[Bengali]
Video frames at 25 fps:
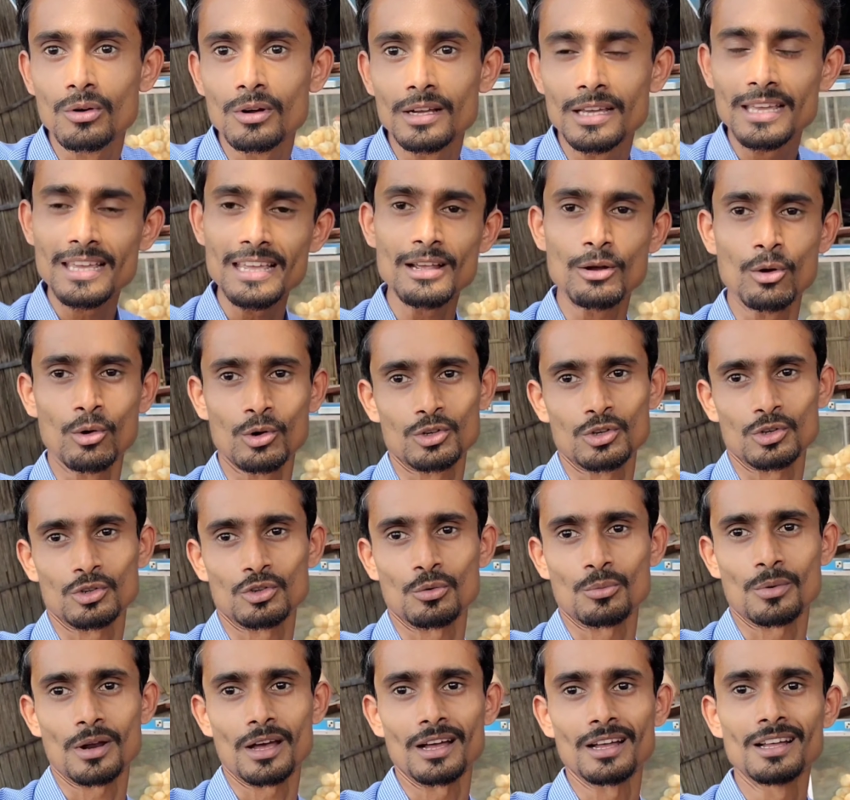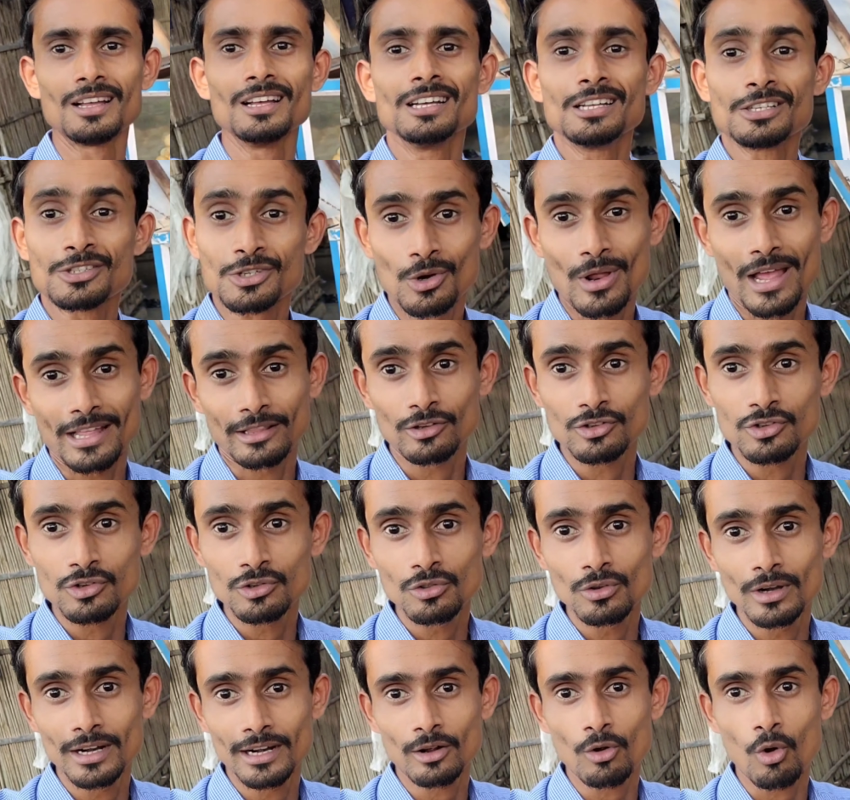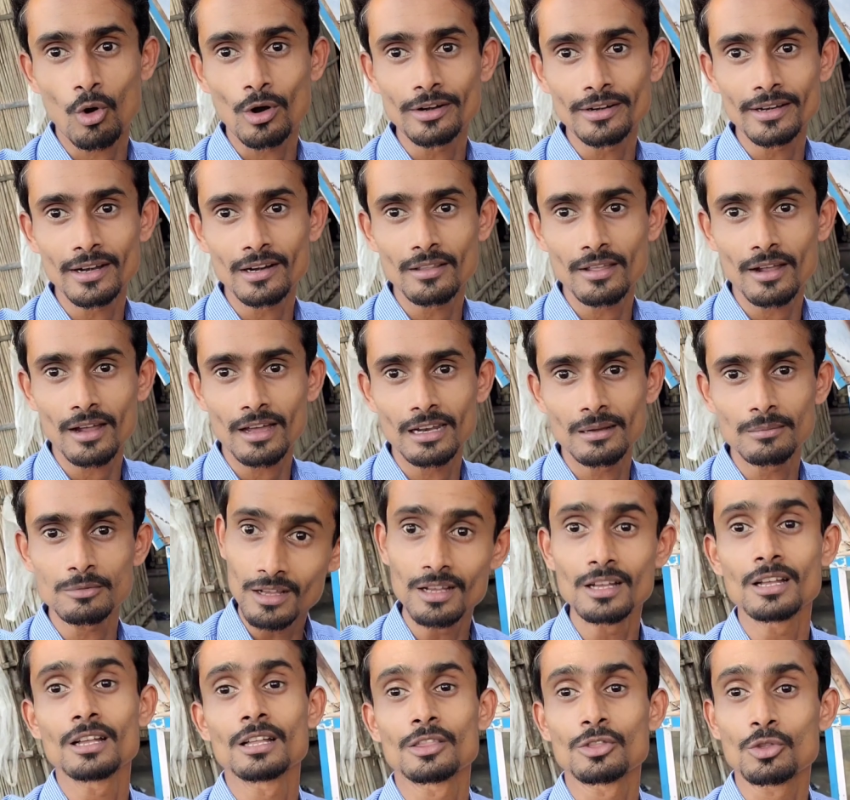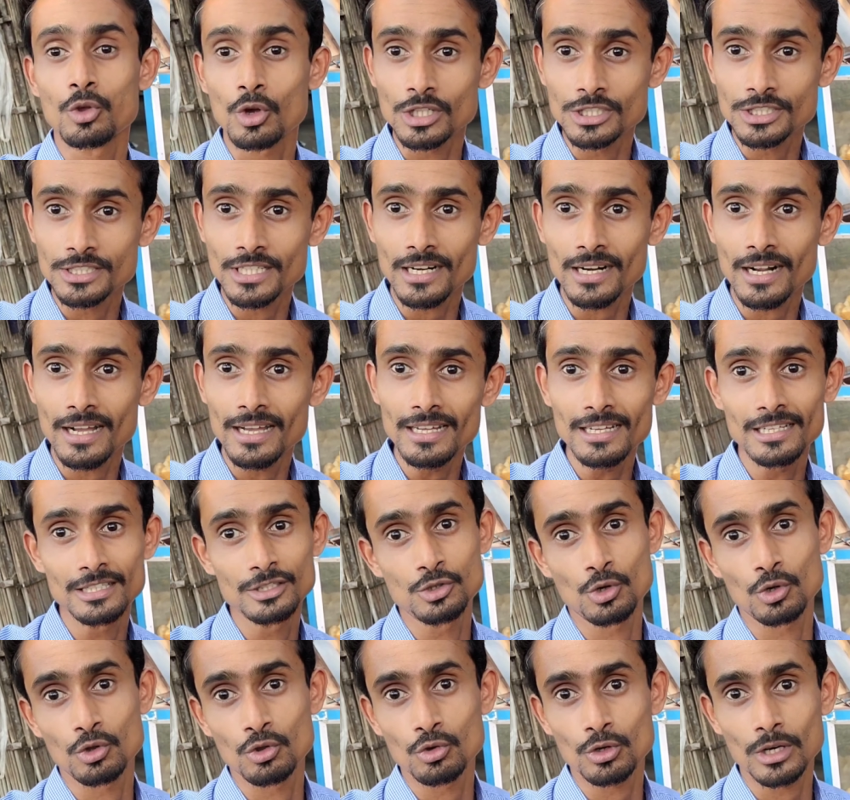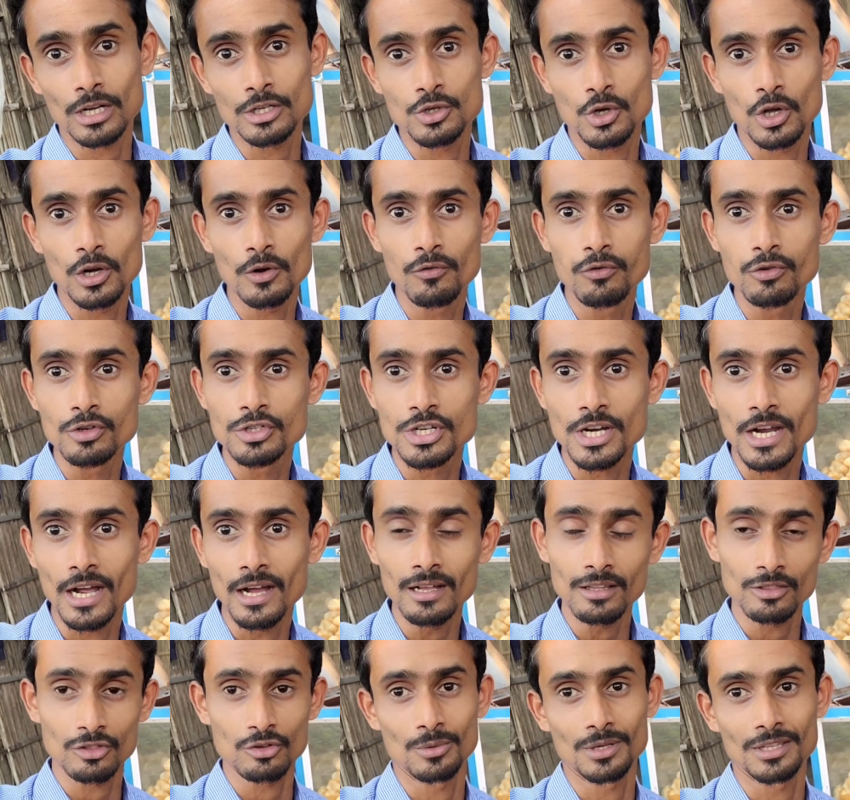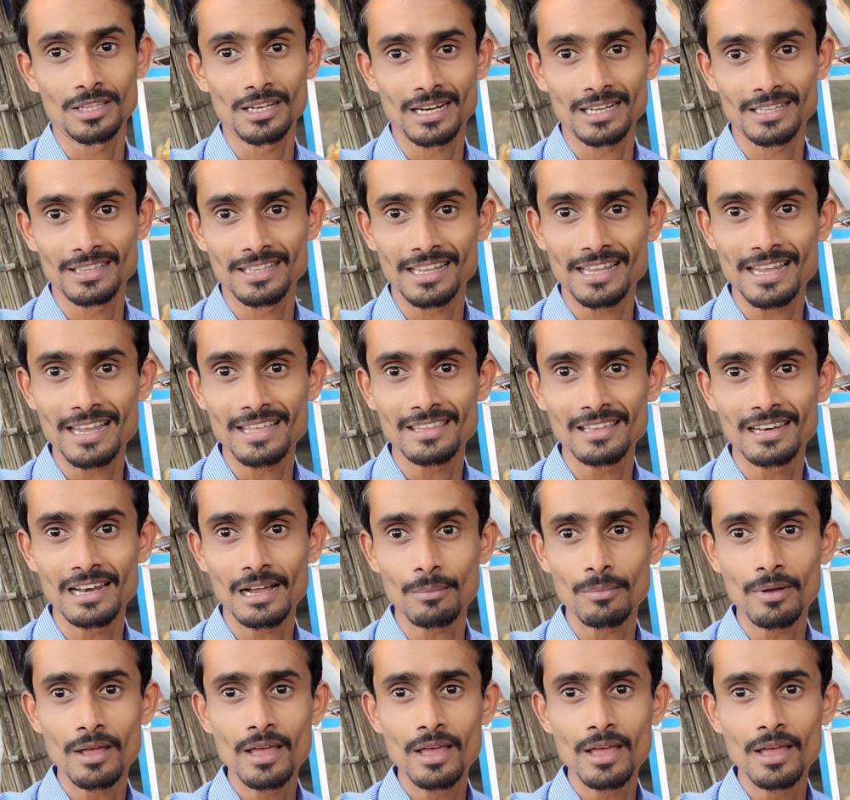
কি করছো তোমরা চলো এত সুন্দর একটা কন্টেন্ট দেখালাম দশ টাকায় চোদ্দোটা জল ফুচকা তোমাদেরকে দেখিয়ে দিলাম